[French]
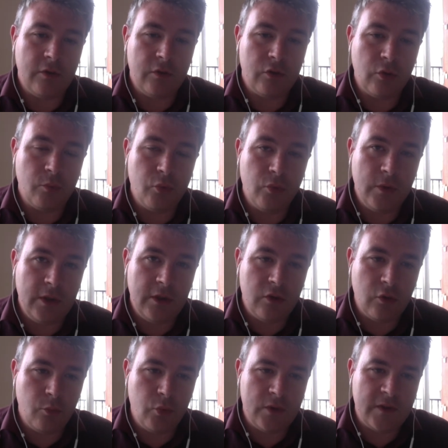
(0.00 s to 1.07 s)
depuis,
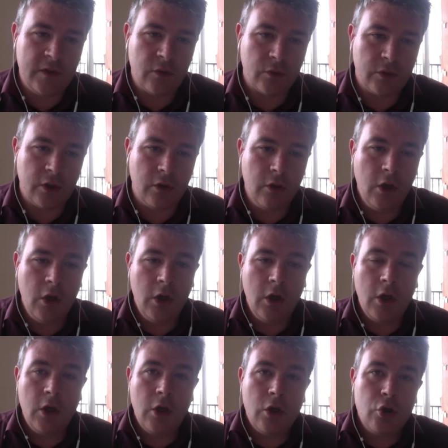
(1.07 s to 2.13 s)
depuis si longtemps.
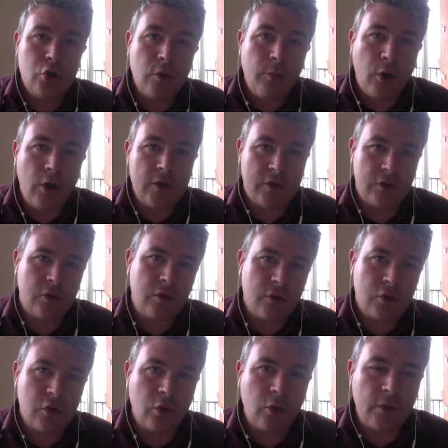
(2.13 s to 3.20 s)
Je brosse
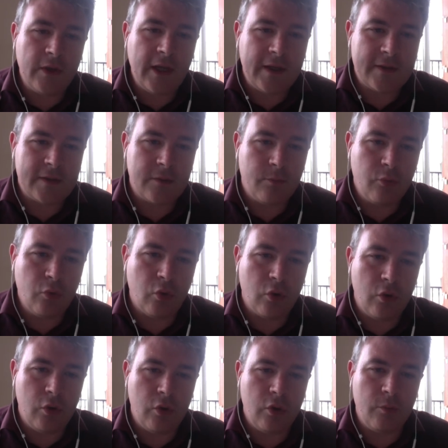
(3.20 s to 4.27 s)
ce contexte pour,